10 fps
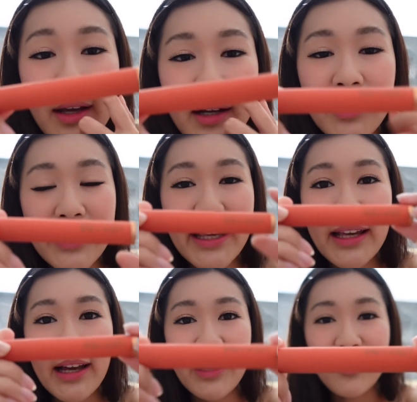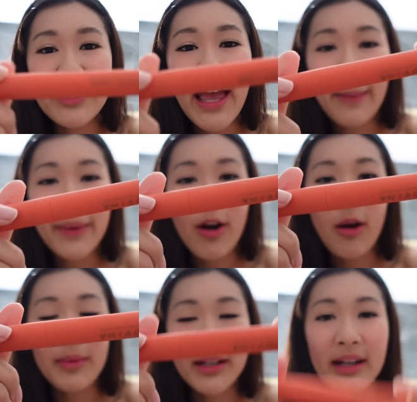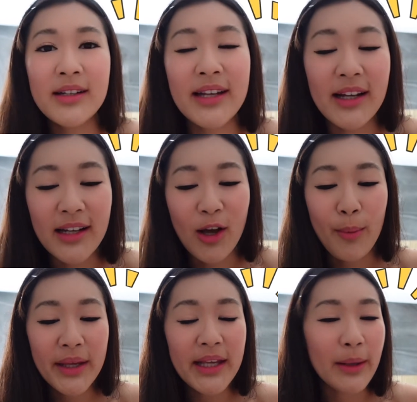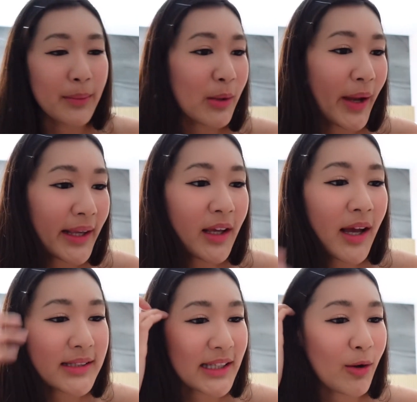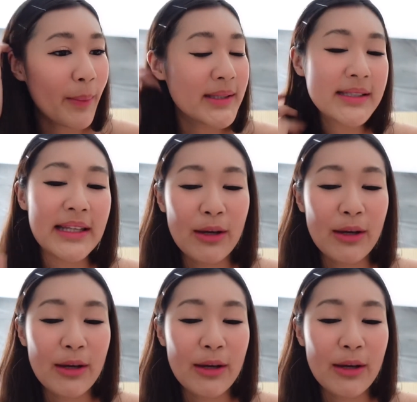คือกี้ อ่ะก็แยกไม่ออกเหมือนกันคือถ้าเกิดเขาไม่เขียนเบอร์ไว้กี้ก็อาจจะคิดว่าเป็นสี